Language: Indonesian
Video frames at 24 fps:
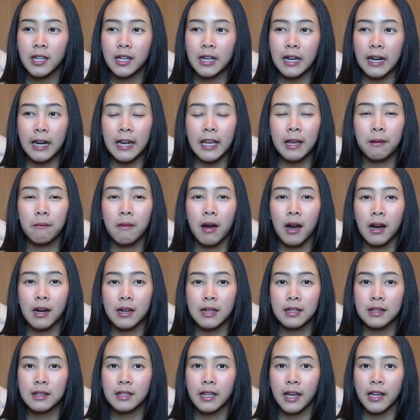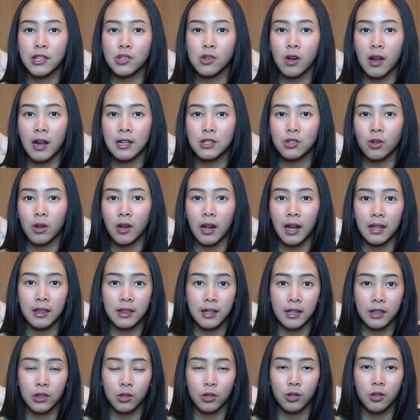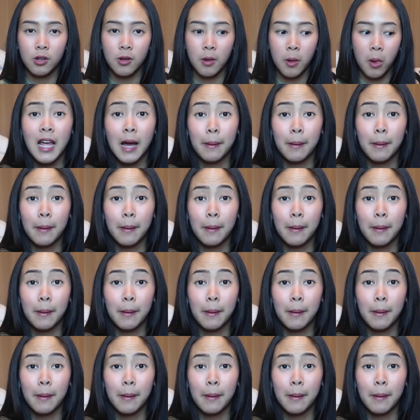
kering banget kayak coklat-coklat gitu ya?